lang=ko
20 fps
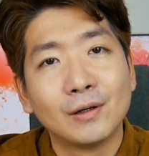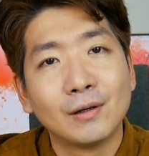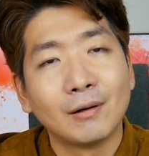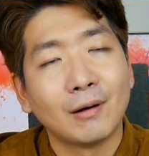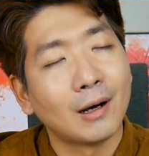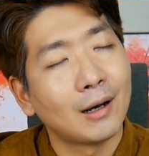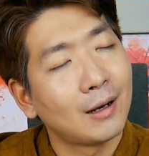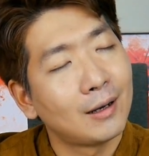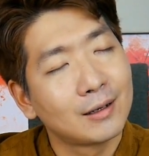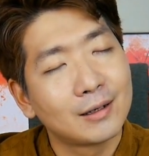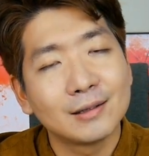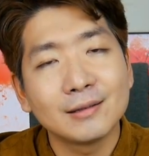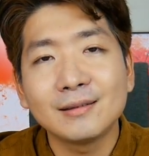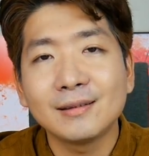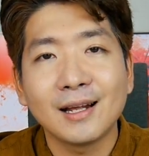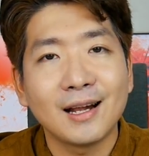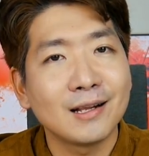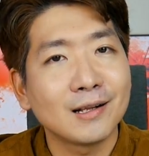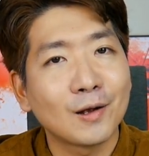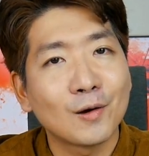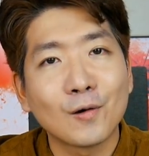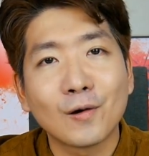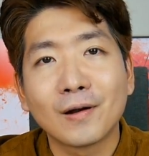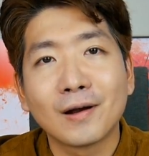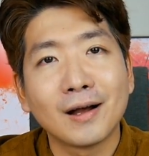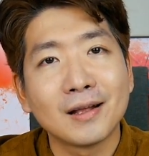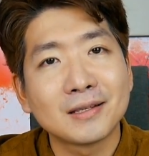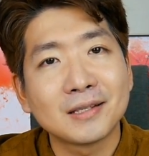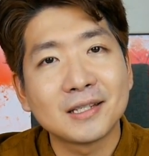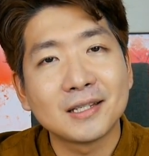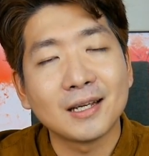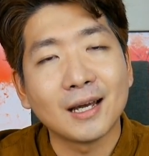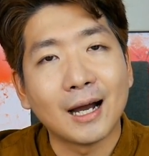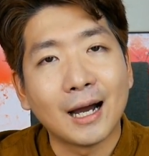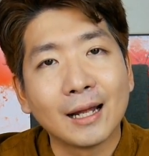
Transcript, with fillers: 하, 끝날 것 같지